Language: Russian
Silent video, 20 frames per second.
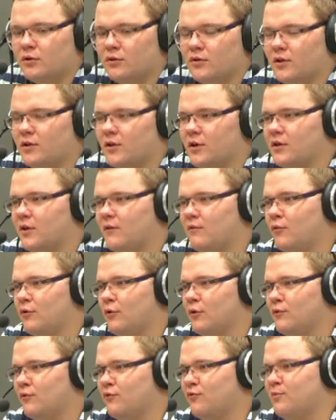что-то иногда в
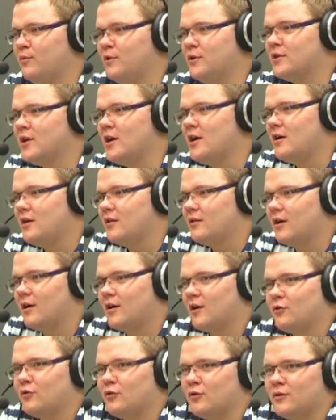голову вбить,
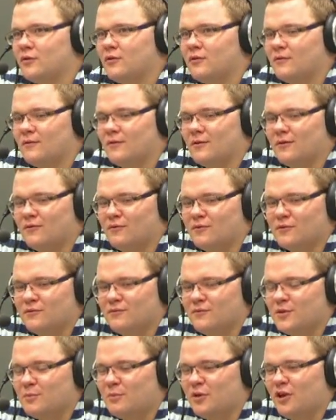да, которые
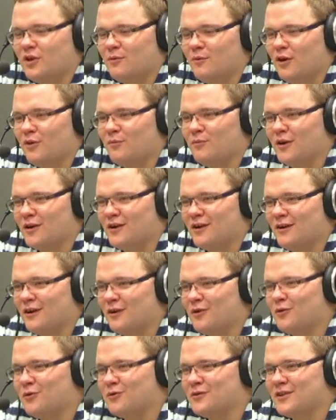воспринимают меня как
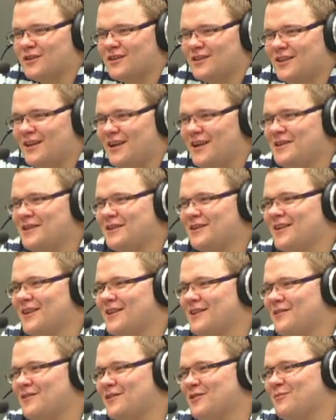какого-то тренера,
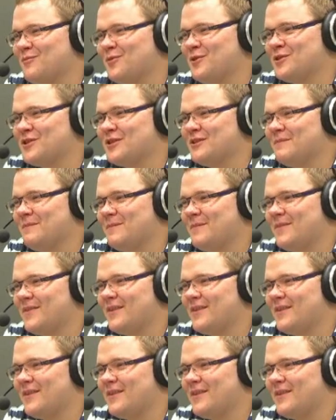да, наверное, больше.